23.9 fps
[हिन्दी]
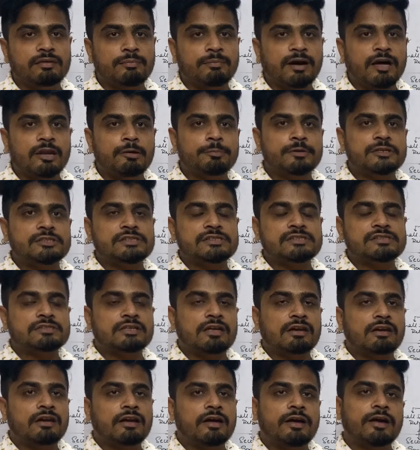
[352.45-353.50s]
से माल परचेज
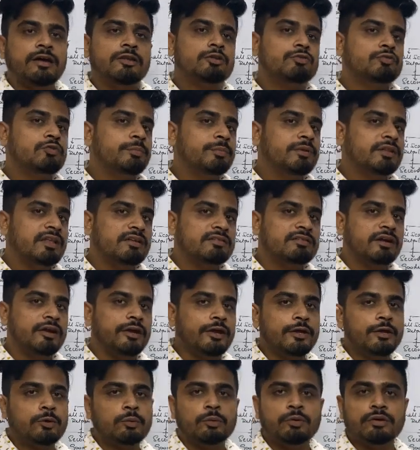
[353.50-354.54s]
करना है तो वो बंदा
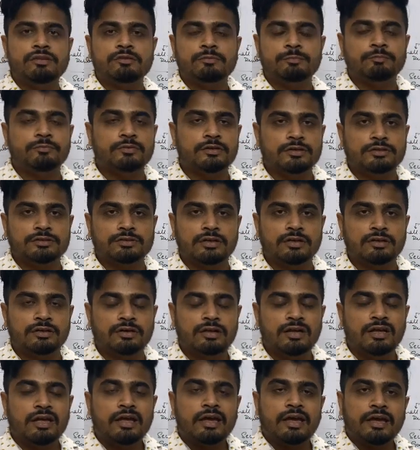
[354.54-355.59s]
संडे को इस
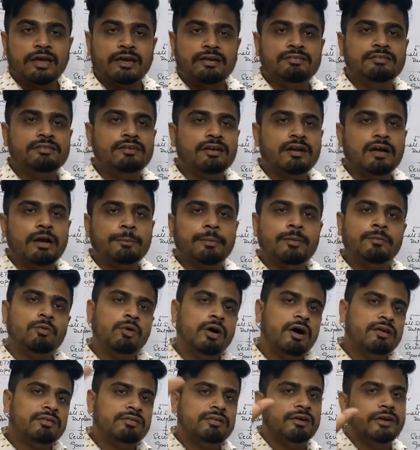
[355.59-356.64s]
इस जगह पे वो
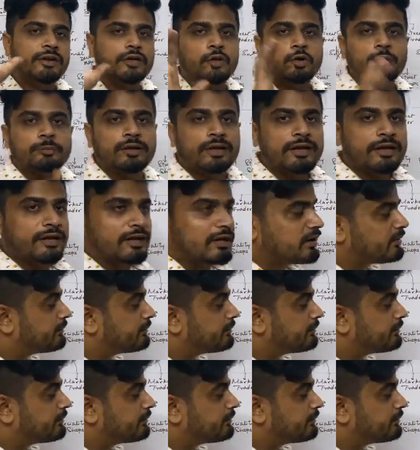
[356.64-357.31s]
हर संडे को मिलेगा